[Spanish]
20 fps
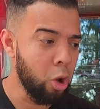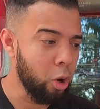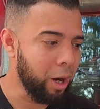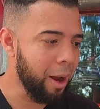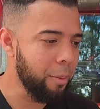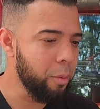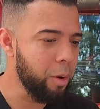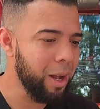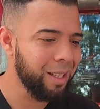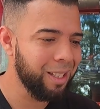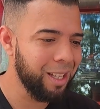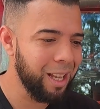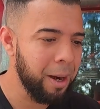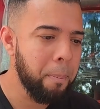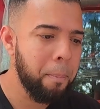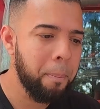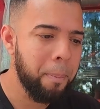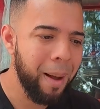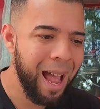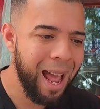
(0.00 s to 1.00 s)
lo lo que vamos a hacer
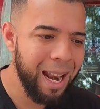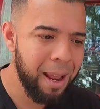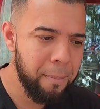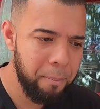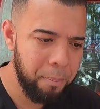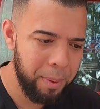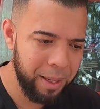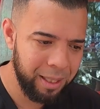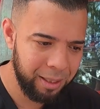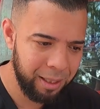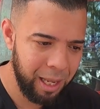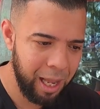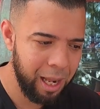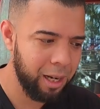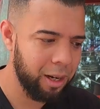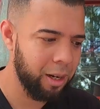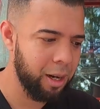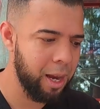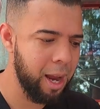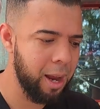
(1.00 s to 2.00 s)
para
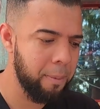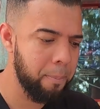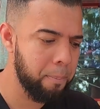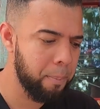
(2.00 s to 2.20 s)
empezar es